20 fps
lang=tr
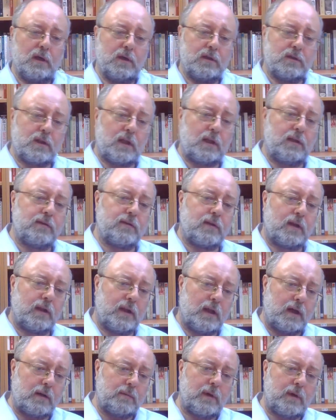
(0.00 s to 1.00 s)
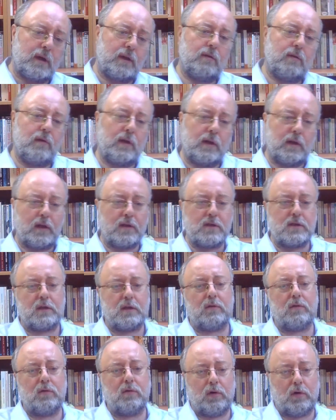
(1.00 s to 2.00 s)
İşte insanlar merdivenle
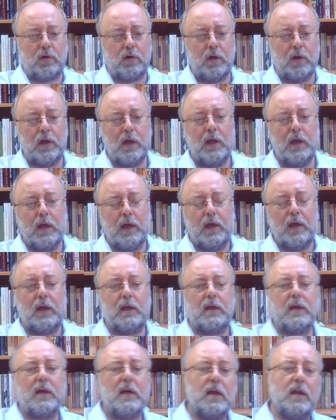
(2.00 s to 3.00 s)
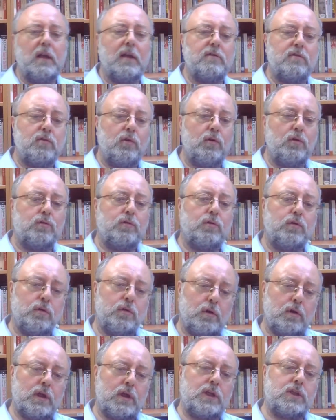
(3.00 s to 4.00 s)
çıkıyor iki kalası
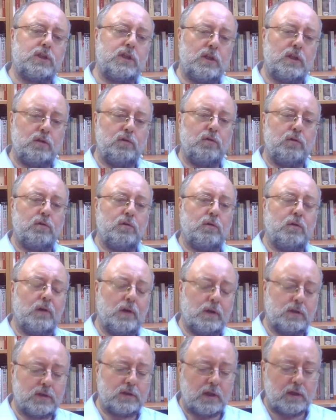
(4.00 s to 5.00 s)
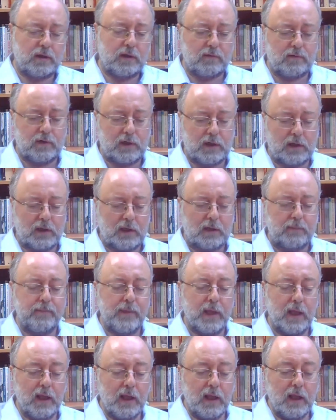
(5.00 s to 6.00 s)
oturuyor, işini görüyor aşağıda varile.
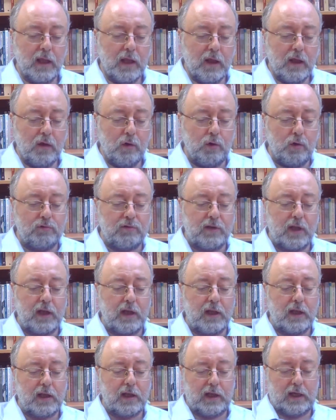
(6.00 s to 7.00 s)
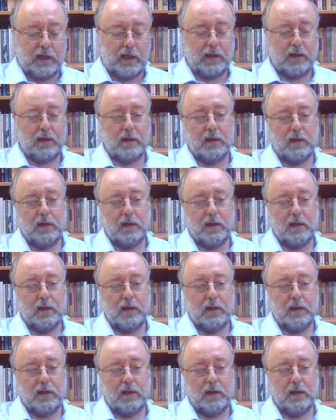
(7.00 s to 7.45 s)
Özellikle